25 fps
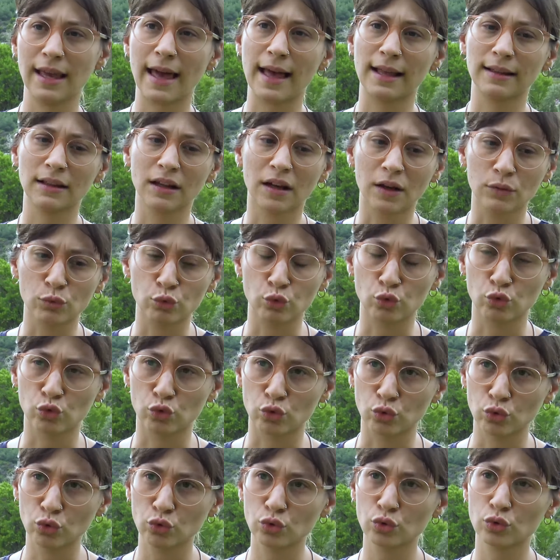Gen
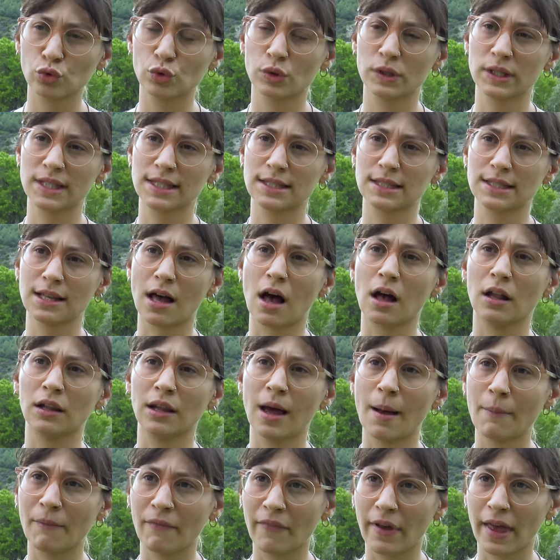havuzunu
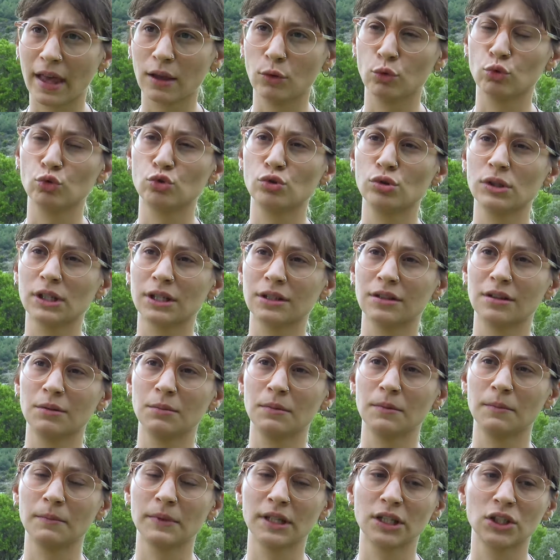sağlam ve güçlü
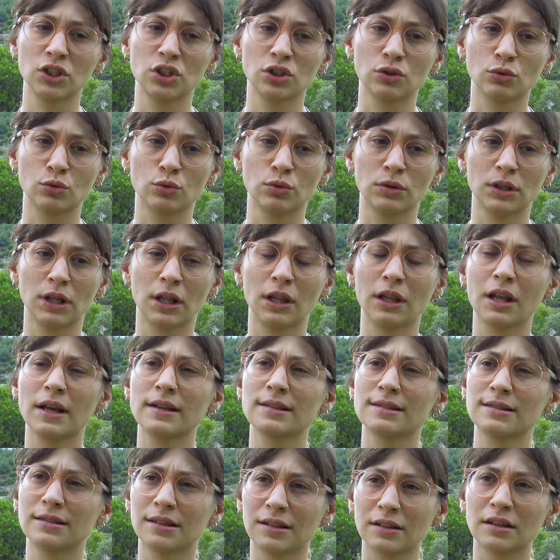kılabilmek için
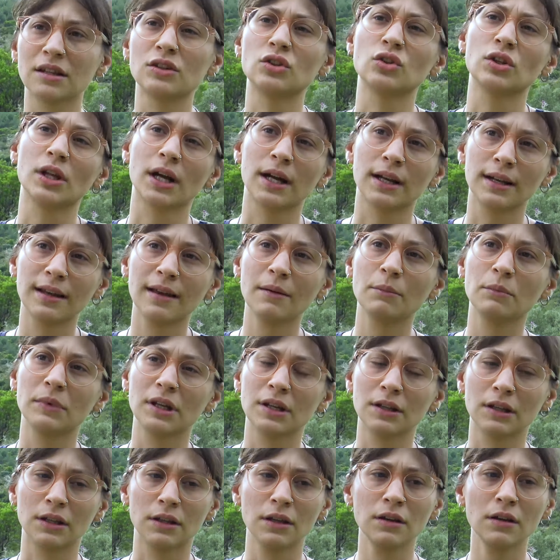kullanılan stratejilerden
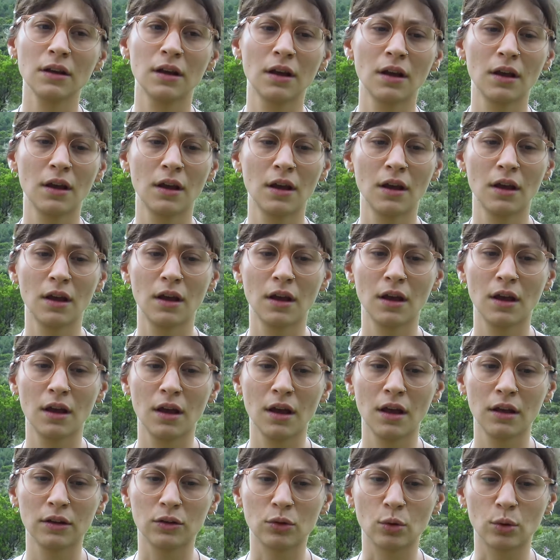biridir.
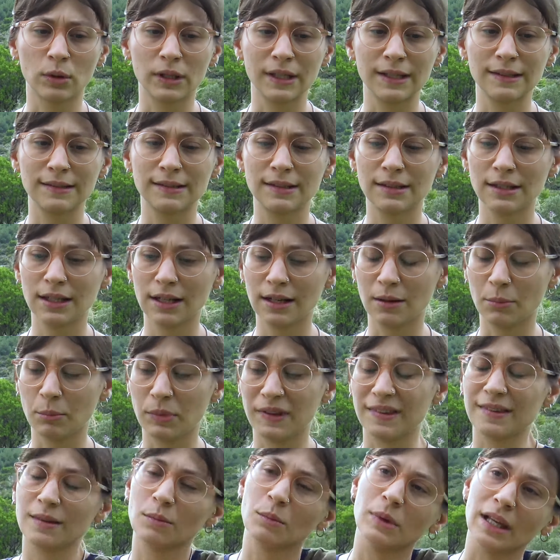Dolayısıyla
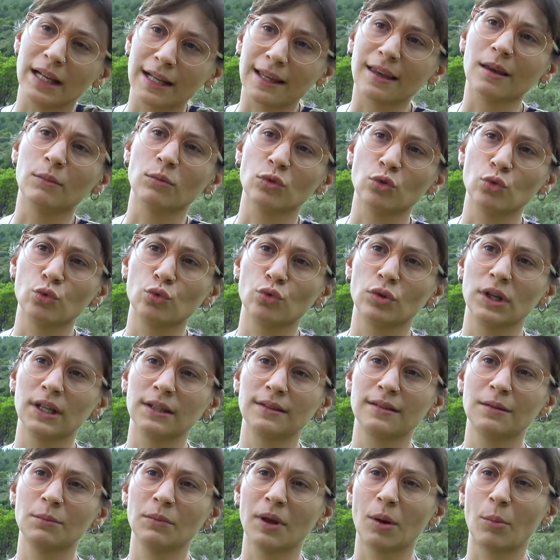bizim ilkemiz
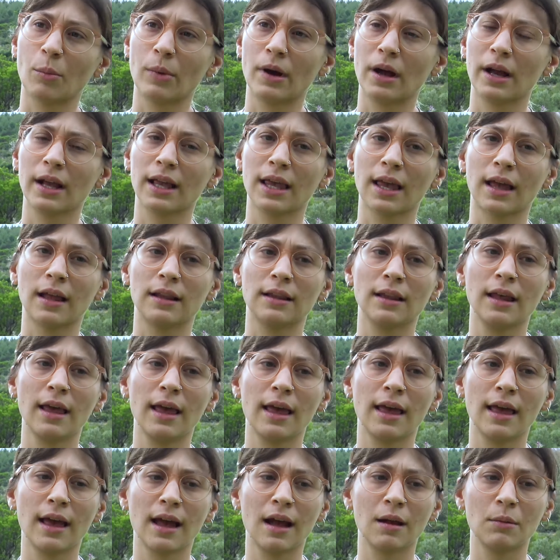üretim yaparken de
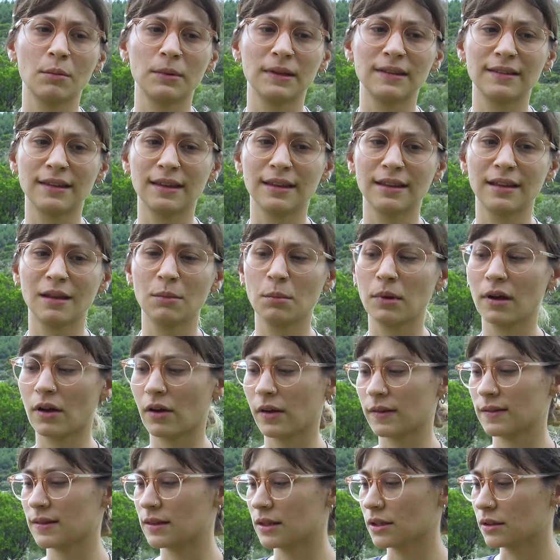eğer bitkide bir
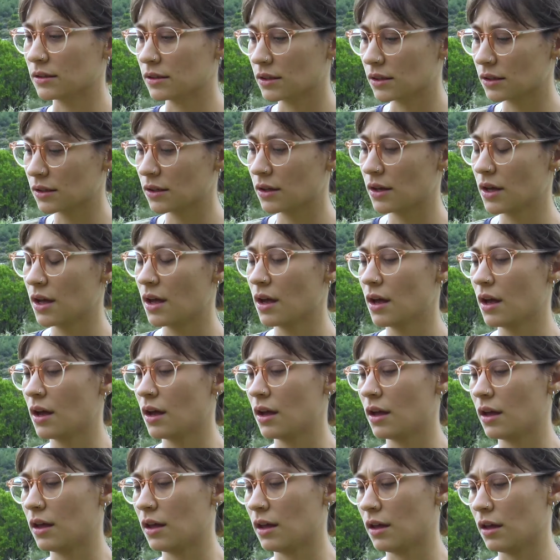hastalık
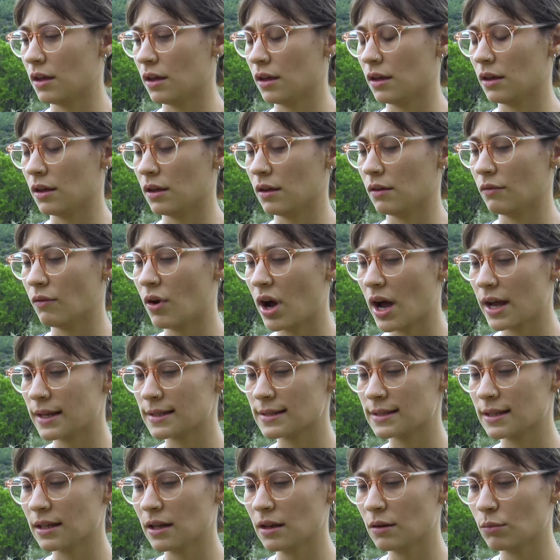e,
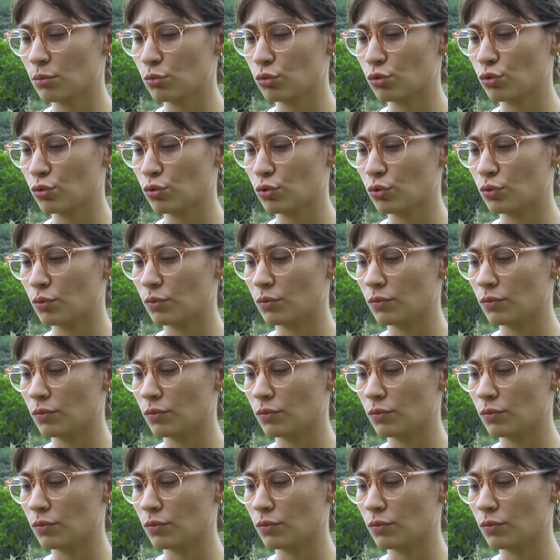varsa bu